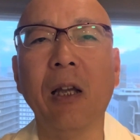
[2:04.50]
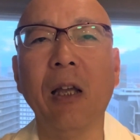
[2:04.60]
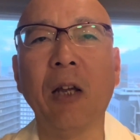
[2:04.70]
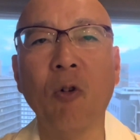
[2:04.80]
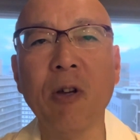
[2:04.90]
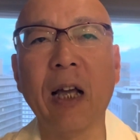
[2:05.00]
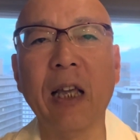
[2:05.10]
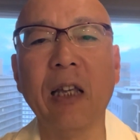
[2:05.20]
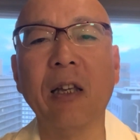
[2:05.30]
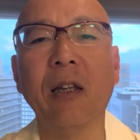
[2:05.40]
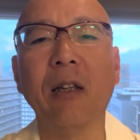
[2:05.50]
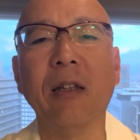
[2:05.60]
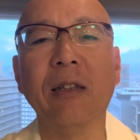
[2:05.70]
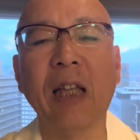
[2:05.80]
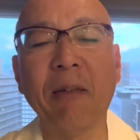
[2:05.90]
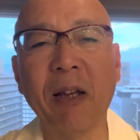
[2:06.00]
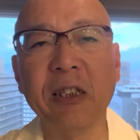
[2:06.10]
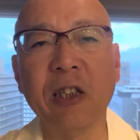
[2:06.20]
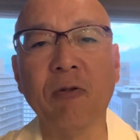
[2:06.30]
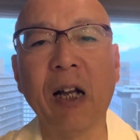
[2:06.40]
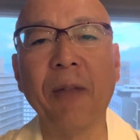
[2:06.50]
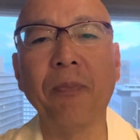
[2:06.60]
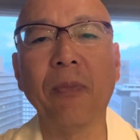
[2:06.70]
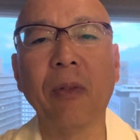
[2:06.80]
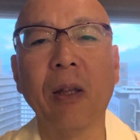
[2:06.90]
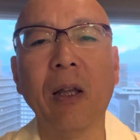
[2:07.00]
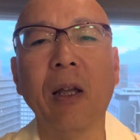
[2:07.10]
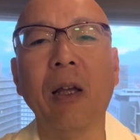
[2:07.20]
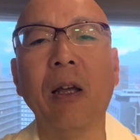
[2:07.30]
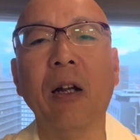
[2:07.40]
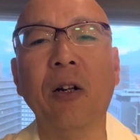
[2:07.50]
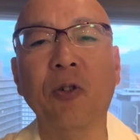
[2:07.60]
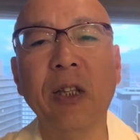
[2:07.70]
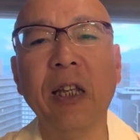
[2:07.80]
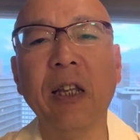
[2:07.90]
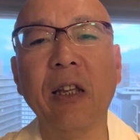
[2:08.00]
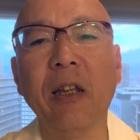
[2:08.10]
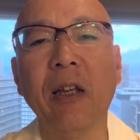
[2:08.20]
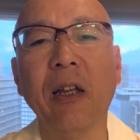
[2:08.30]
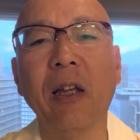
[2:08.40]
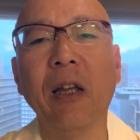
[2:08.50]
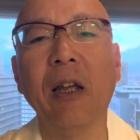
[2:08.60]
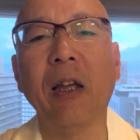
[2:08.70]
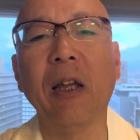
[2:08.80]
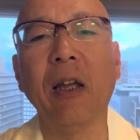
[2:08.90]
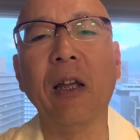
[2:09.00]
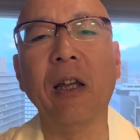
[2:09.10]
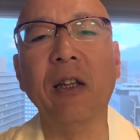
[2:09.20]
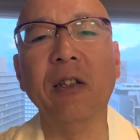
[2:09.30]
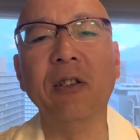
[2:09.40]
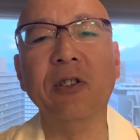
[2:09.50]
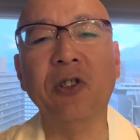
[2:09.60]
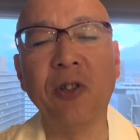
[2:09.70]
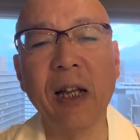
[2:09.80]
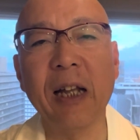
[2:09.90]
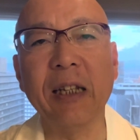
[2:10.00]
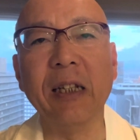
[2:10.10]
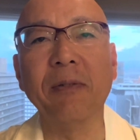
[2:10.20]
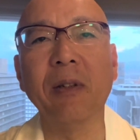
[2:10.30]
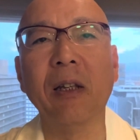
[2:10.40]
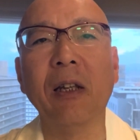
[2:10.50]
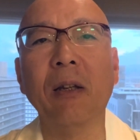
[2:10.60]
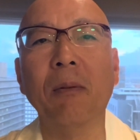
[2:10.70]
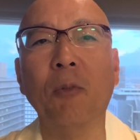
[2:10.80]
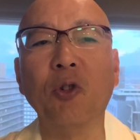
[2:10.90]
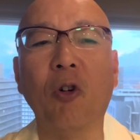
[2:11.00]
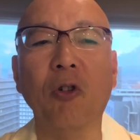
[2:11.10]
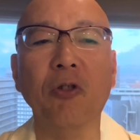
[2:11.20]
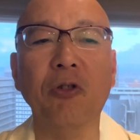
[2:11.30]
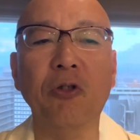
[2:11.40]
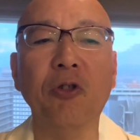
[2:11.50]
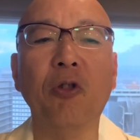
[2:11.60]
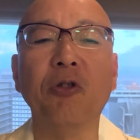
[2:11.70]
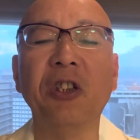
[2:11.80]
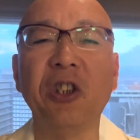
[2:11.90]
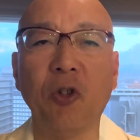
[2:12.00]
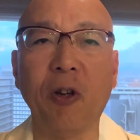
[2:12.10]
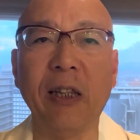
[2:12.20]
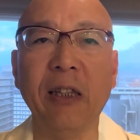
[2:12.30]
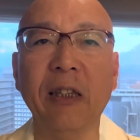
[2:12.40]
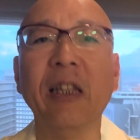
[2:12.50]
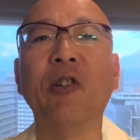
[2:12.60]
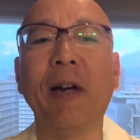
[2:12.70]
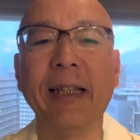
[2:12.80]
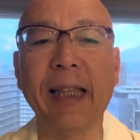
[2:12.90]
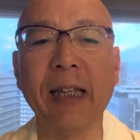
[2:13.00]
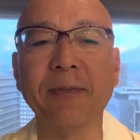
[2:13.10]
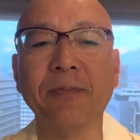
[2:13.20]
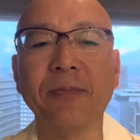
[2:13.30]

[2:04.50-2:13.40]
今回ダイバシーはルディ・ジュリアーニ元ニューヨーク市長に加えて